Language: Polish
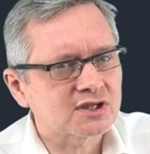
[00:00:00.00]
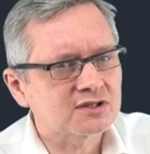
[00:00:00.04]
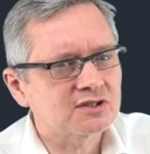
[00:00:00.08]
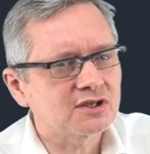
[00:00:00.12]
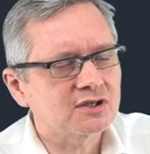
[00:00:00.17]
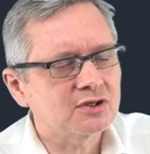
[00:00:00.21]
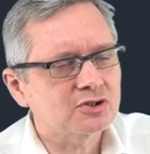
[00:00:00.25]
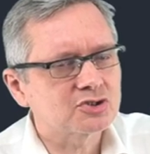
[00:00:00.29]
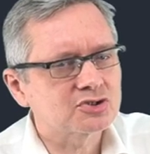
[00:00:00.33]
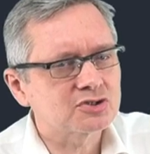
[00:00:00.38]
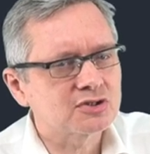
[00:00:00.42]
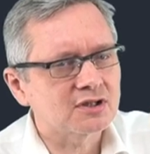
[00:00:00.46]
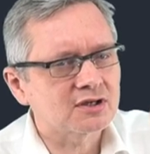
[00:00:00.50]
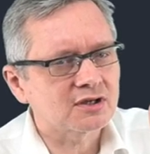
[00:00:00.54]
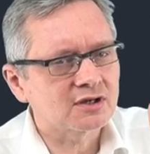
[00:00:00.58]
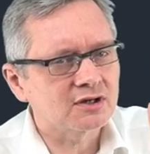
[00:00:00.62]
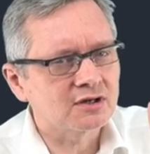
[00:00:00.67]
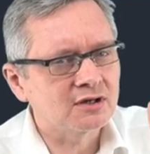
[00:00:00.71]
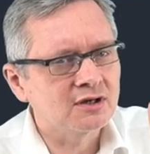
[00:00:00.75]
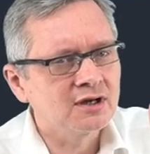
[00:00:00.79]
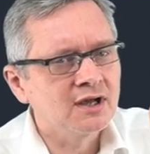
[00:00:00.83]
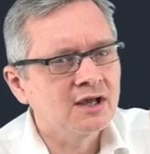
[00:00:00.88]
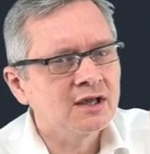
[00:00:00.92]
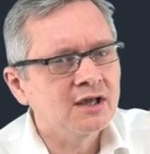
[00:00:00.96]

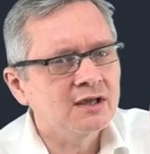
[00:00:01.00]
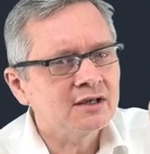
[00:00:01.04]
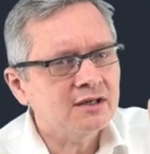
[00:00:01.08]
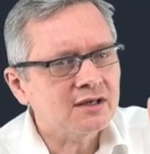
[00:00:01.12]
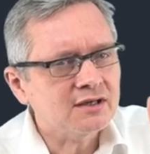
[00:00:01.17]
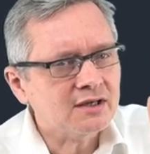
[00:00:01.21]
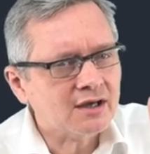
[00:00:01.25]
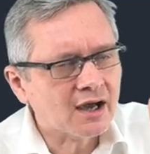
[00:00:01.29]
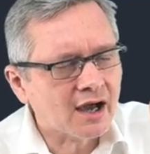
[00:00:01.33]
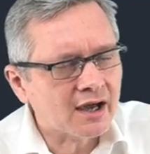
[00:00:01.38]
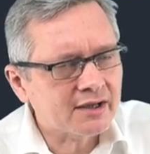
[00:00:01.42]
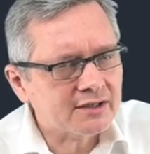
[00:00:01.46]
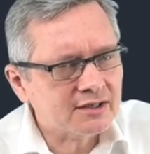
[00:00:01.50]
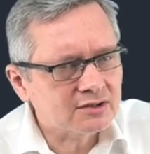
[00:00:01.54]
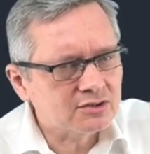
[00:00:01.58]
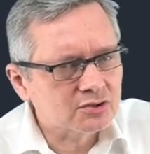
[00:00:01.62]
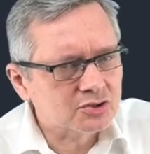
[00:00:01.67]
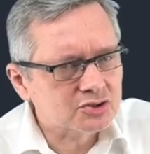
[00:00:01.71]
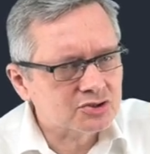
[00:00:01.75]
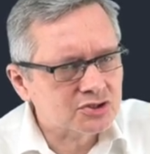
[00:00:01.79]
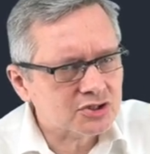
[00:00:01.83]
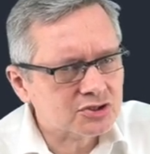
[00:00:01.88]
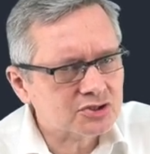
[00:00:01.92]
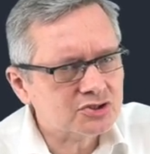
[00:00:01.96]
strategicznego a
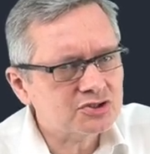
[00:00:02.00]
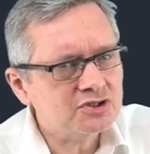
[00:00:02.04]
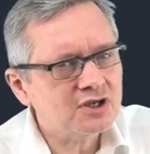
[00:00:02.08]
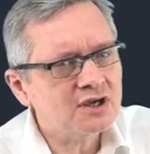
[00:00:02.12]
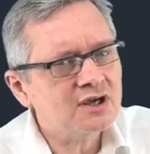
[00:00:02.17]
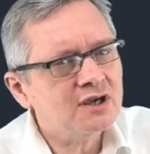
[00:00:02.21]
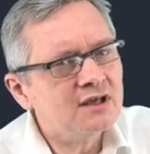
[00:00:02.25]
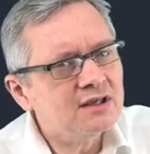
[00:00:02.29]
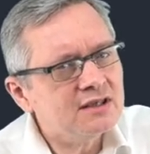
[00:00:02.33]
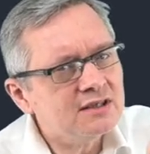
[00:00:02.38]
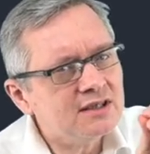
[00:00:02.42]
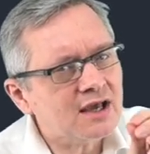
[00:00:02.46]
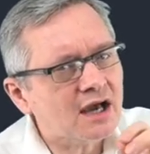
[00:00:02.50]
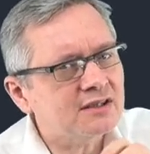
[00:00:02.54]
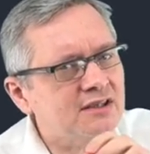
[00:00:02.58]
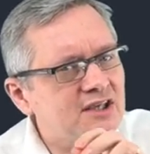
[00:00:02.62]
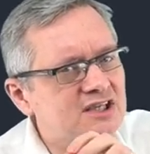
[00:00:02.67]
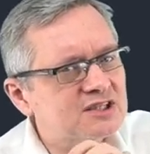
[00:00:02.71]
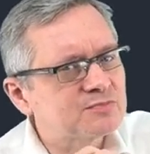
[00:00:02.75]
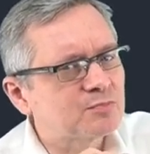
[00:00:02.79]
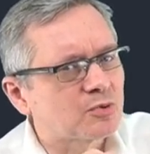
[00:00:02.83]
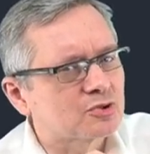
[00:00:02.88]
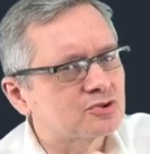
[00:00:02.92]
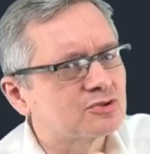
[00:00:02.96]
jednocześnie
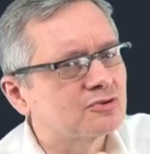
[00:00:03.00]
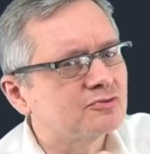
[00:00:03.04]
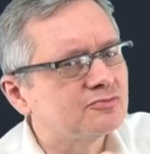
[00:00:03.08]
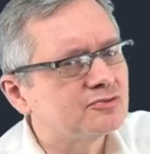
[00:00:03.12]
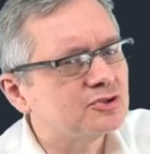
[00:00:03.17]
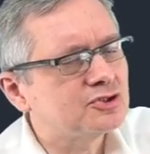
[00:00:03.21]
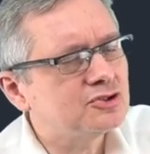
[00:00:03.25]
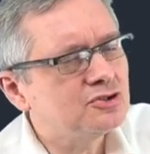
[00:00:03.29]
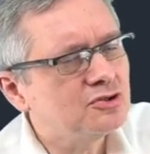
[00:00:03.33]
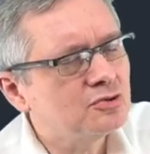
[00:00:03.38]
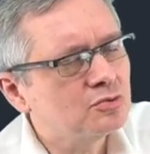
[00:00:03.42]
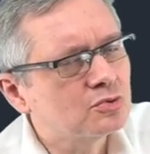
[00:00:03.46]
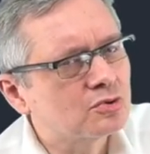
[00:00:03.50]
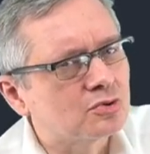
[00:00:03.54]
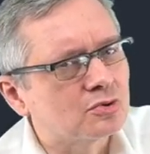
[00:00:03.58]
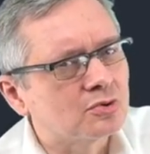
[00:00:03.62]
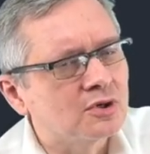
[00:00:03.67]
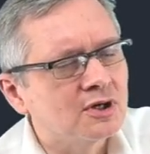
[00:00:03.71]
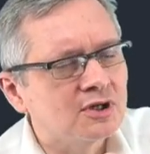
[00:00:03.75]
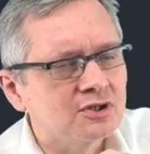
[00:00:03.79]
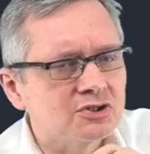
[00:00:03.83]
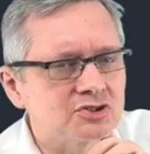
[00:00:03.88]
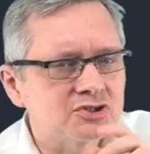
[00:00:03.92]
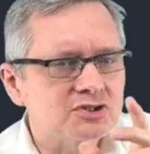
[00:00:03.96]
jaki jest poziom
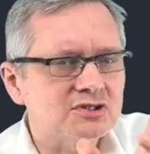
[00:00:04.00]
wysiłku.